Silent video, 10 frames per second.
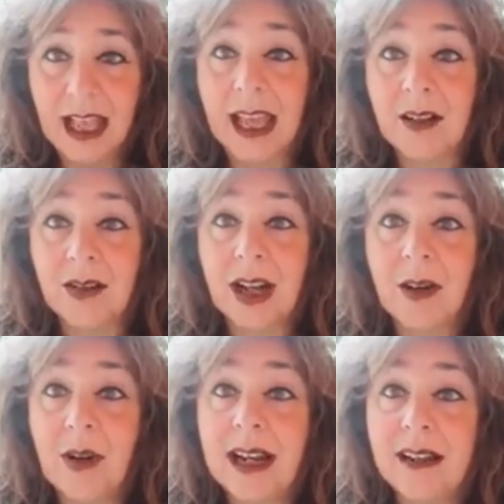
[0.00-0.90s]
Ecco,
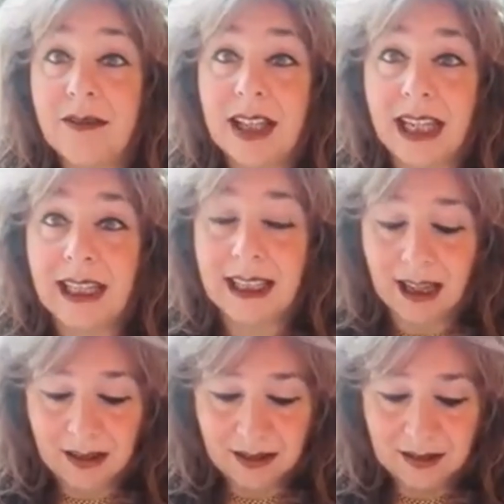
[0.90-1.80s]
la guerra è
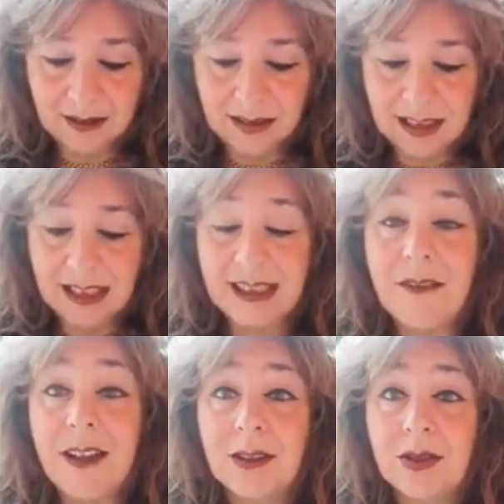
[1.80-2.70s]
finita. Si
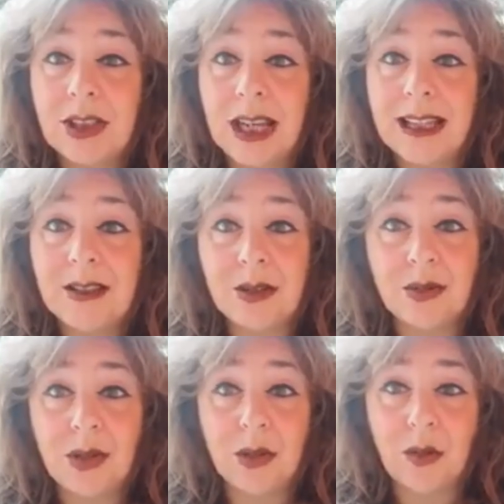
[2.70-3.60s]
è fatto silenzio
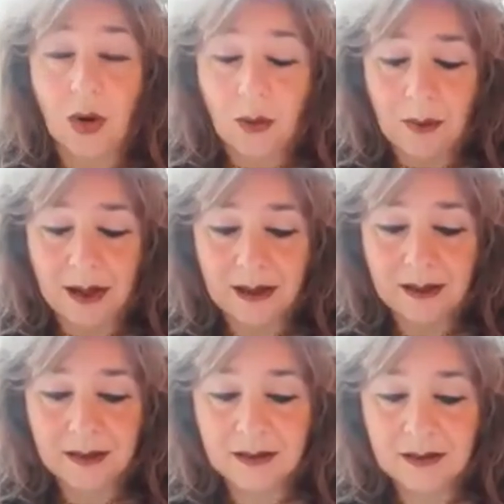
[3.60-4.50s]
sull'Europa.
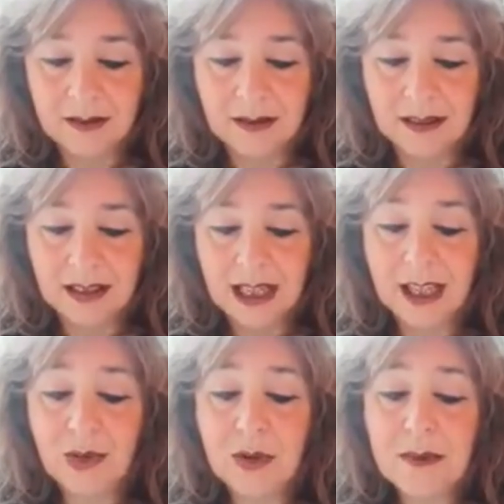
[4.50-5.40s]

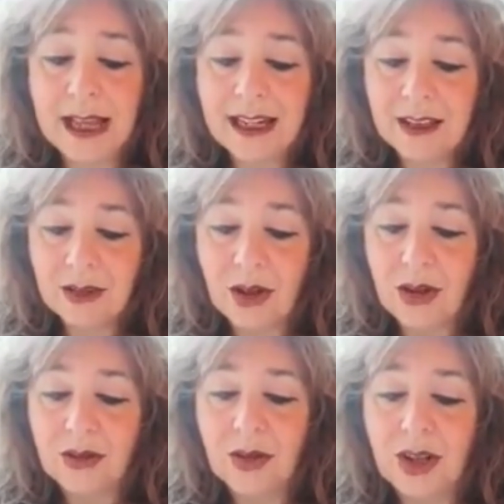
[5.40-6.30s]
E sui mari
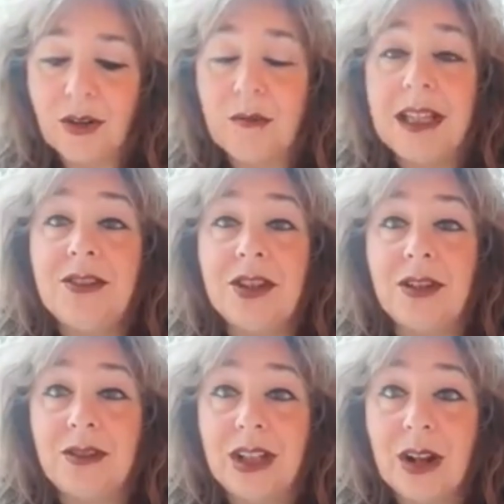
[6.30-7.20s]
intorno
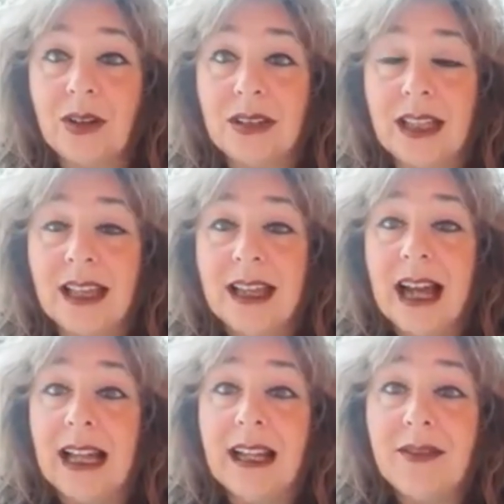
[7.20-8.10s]
ricominciano di notte
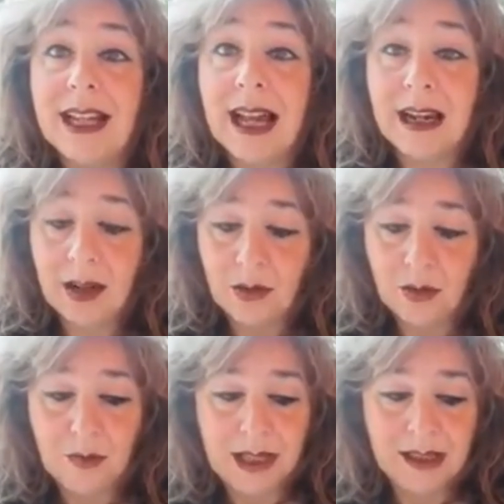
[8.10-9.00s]
a navigare i
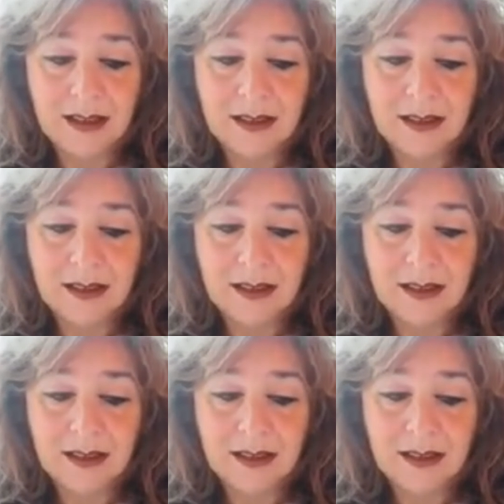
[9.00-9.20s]
lumi.